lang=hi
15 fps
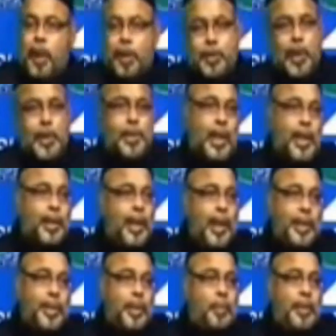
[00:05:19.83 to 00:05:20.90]
और जैसा कि
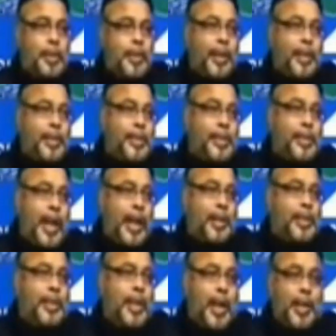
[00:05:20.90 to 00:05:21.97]
हर समझदार
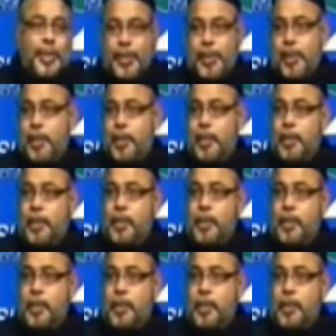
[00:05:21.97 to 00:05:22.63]
इंसान की खासियत